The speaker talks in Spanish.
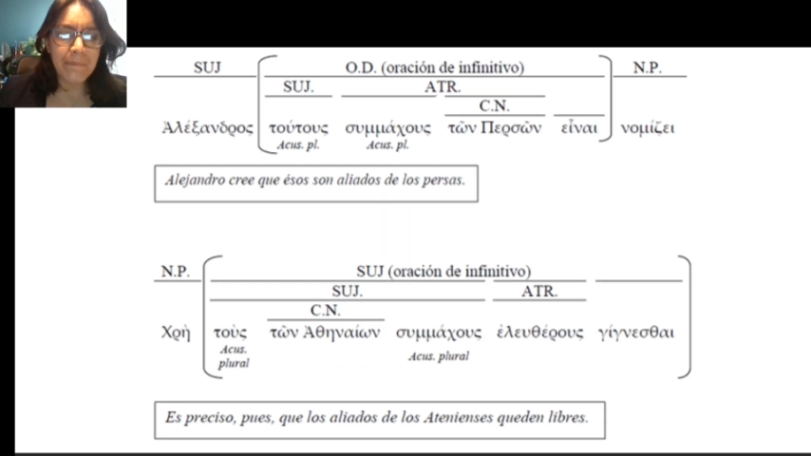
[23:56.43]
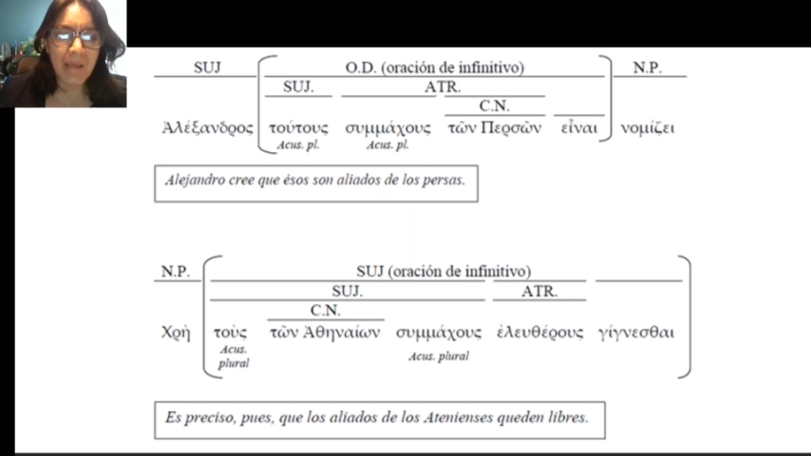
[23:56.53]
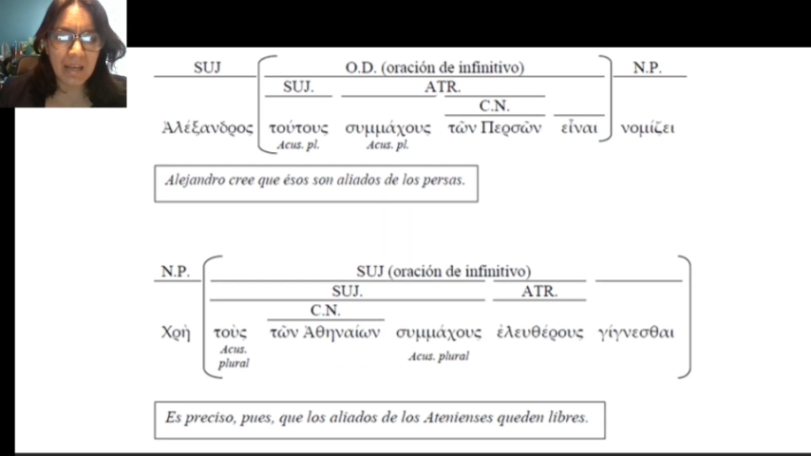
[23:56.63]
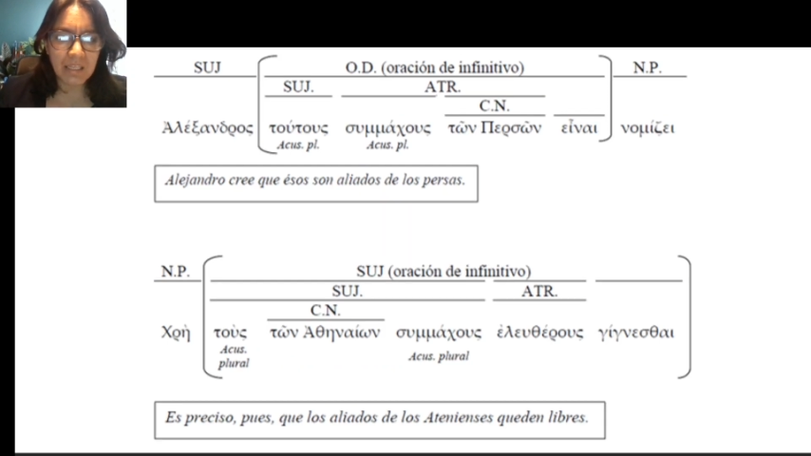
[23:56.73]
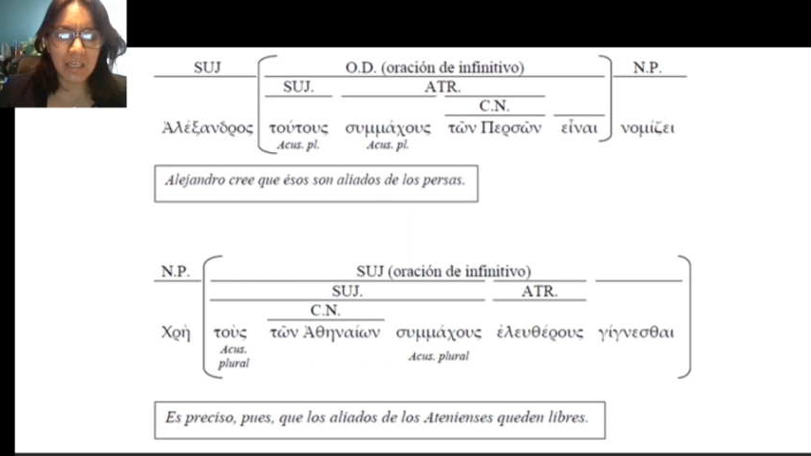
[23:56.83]

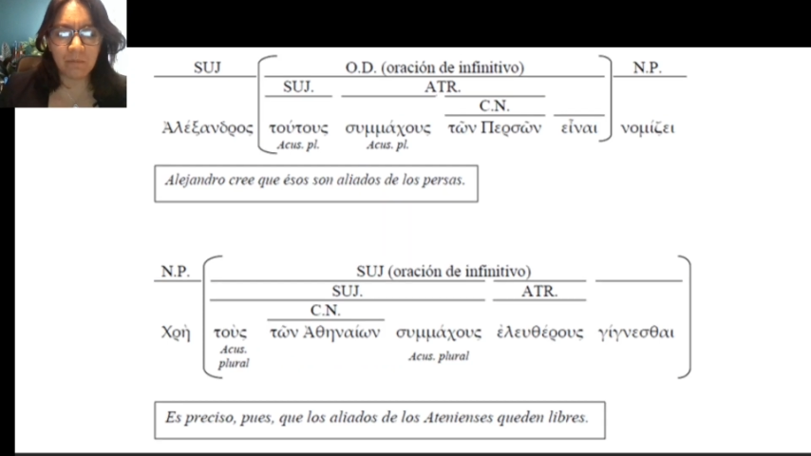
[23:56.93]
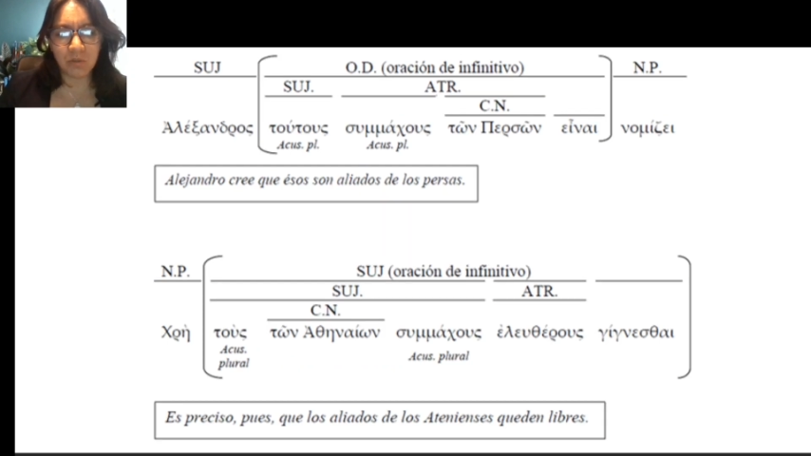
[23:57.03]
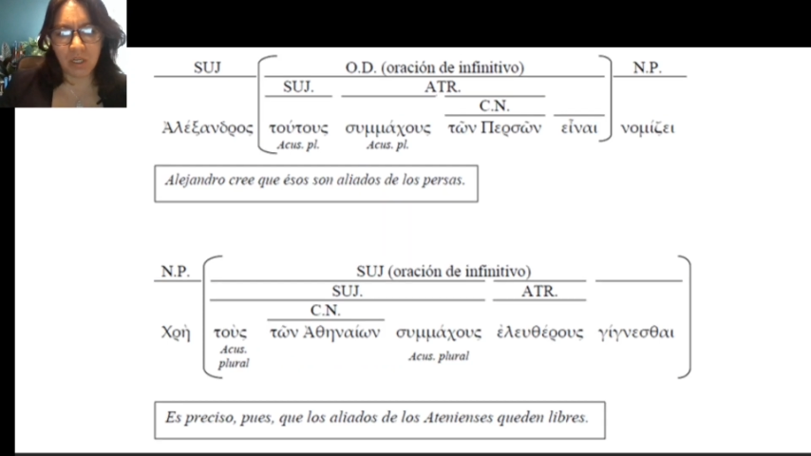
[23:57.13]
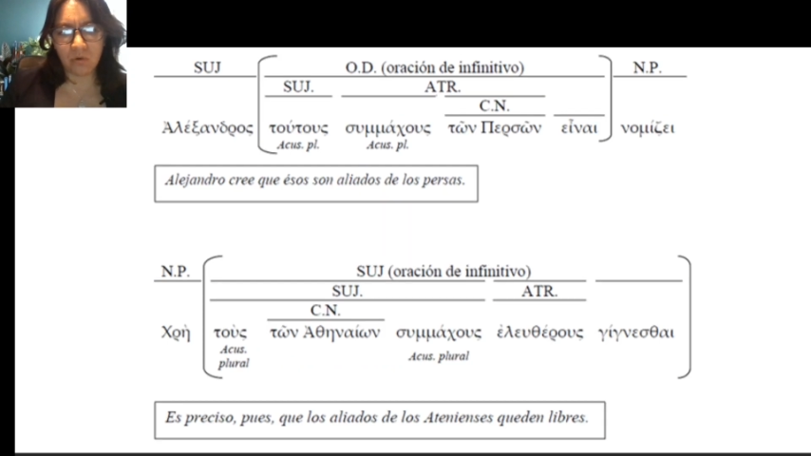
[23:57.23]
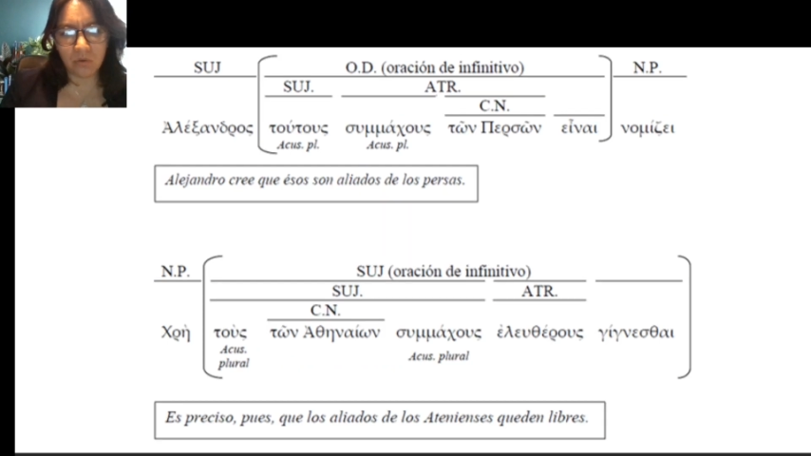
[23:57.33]
Aquí tenemos
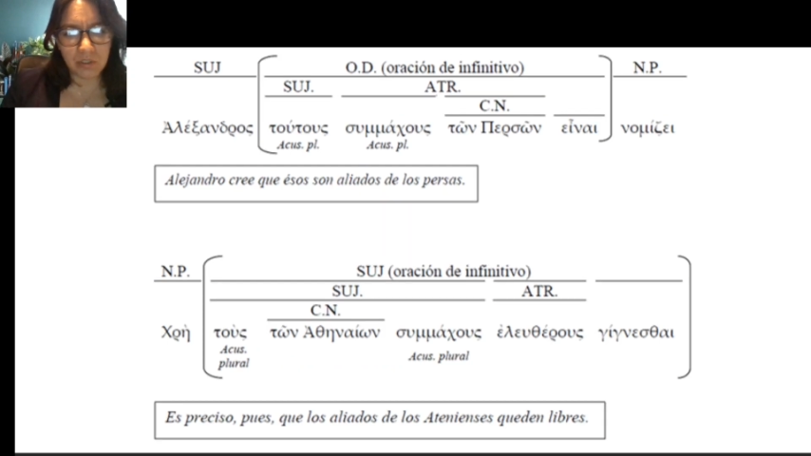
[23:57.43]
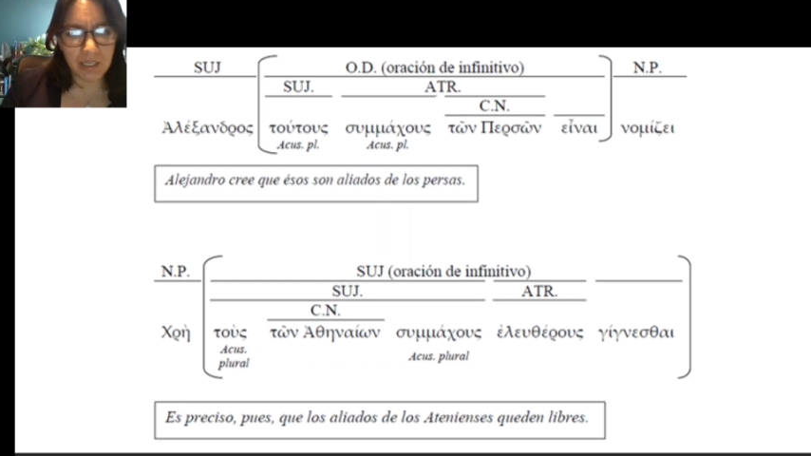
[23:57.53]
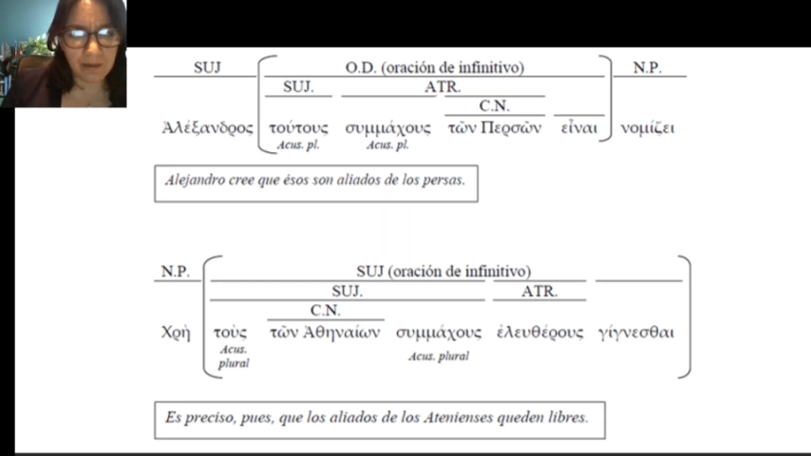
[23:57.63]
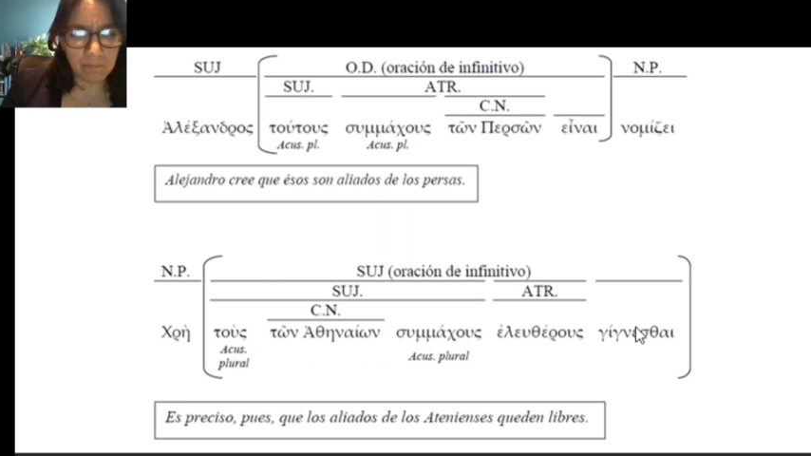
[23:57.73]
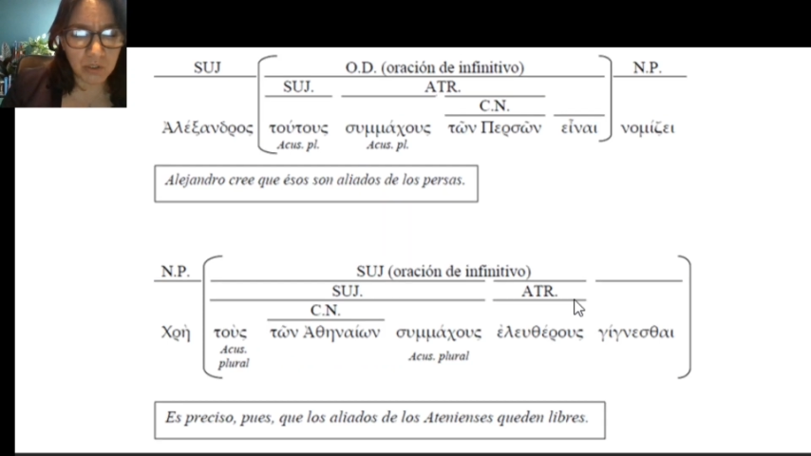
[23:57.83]
algunos
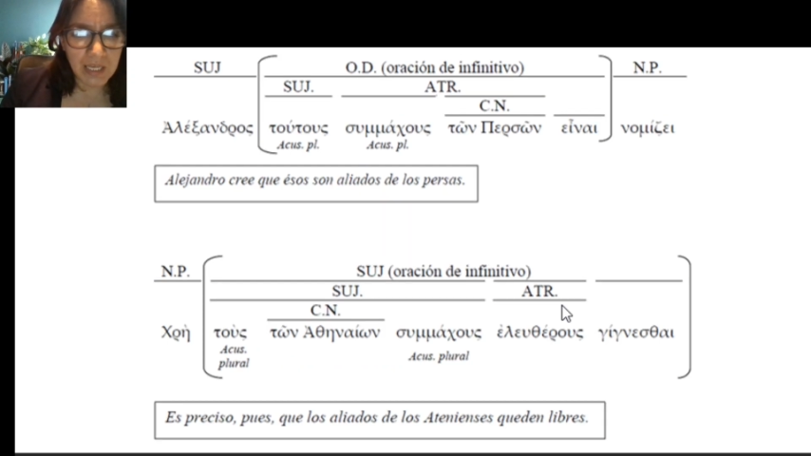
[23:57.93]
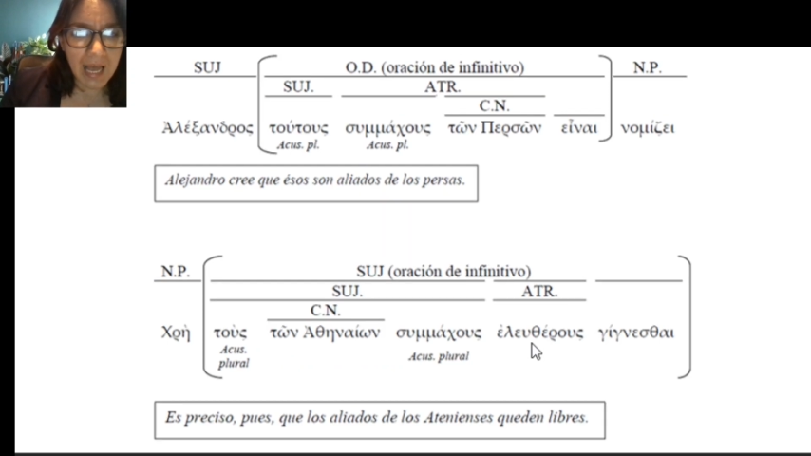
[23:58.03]
ejemplos.